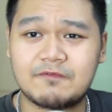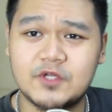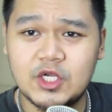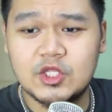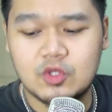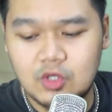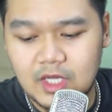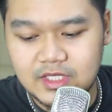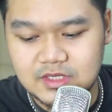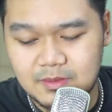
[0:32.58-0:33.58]
after nito
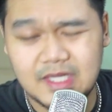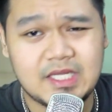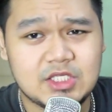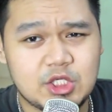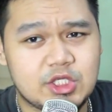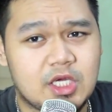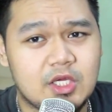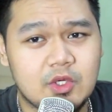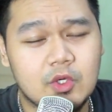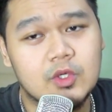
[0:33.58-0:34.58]
guys, mag-research na
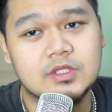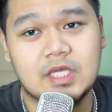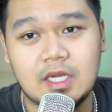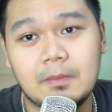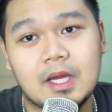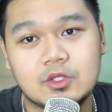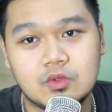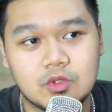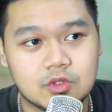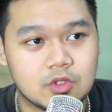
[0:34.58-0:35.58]
kayo, sana
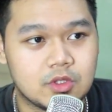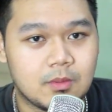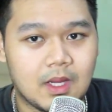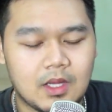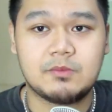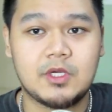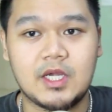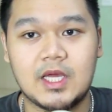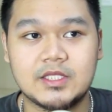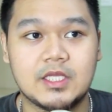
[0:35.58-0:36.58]
makatulong to, di ba?
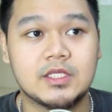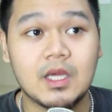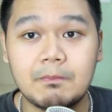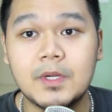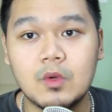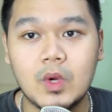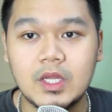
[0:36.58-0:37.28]
Simulan natin, number